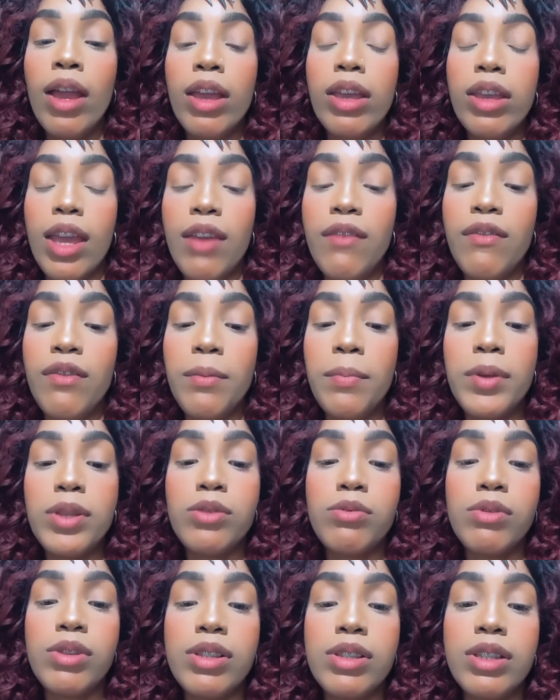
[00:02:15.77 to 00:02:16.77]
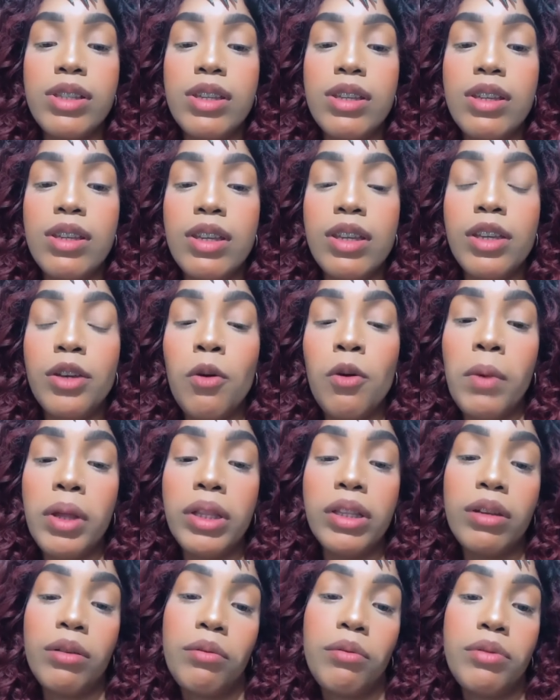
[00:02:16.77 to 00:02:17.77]
E aí vem pessoas que e
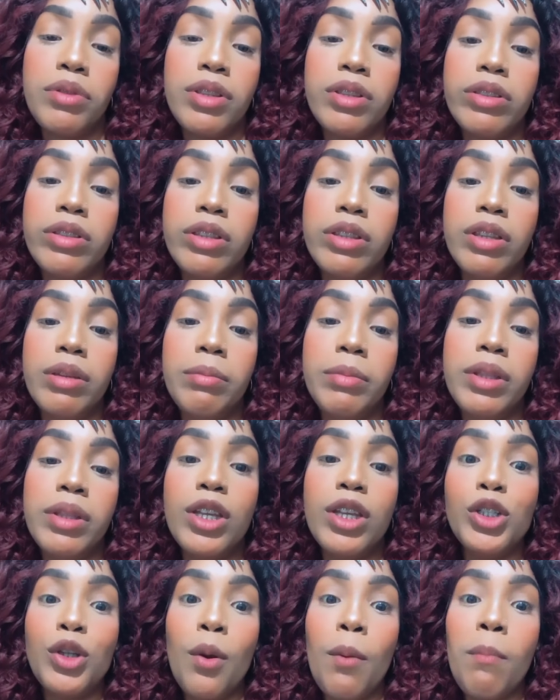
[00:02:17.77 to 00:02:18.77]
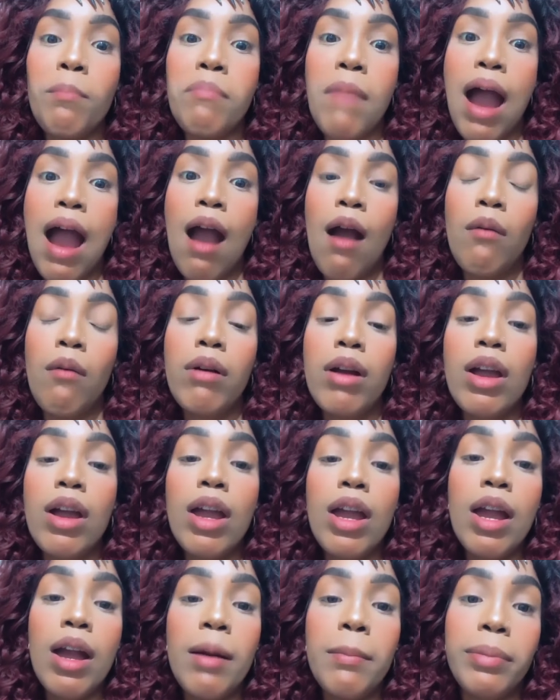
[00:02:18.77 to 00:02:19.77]
comentam coisas que me deixam mal,
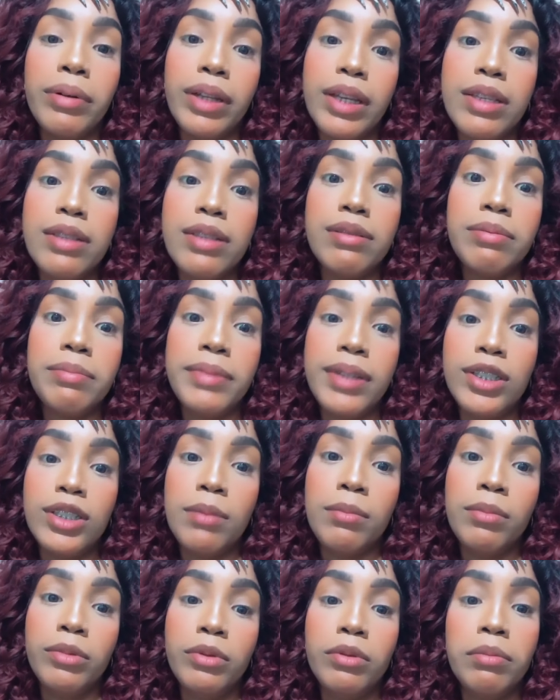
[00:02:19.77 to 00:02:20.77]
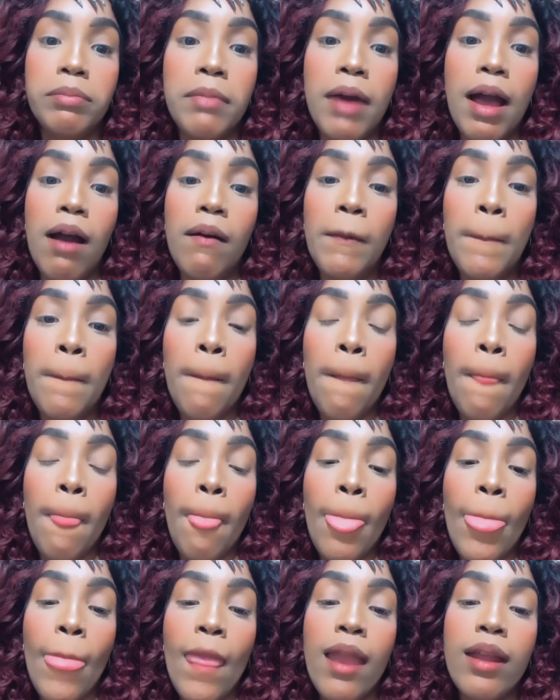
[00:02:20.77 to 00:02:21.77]
porque isso me deixa muito mal,
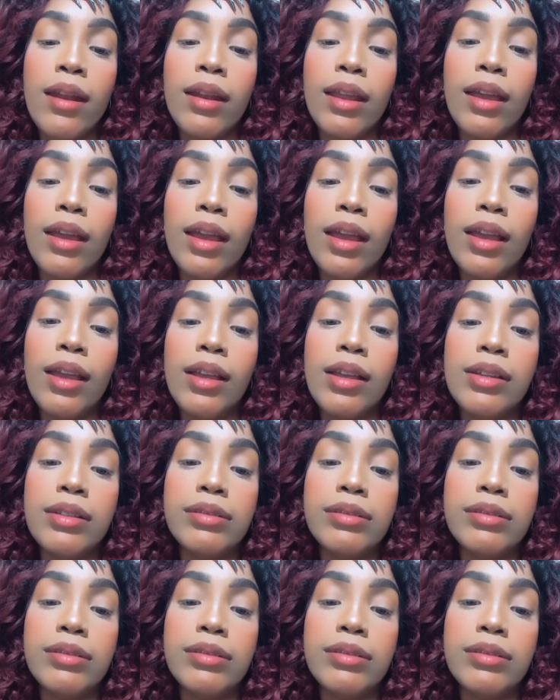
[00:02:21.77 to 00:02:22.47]
né?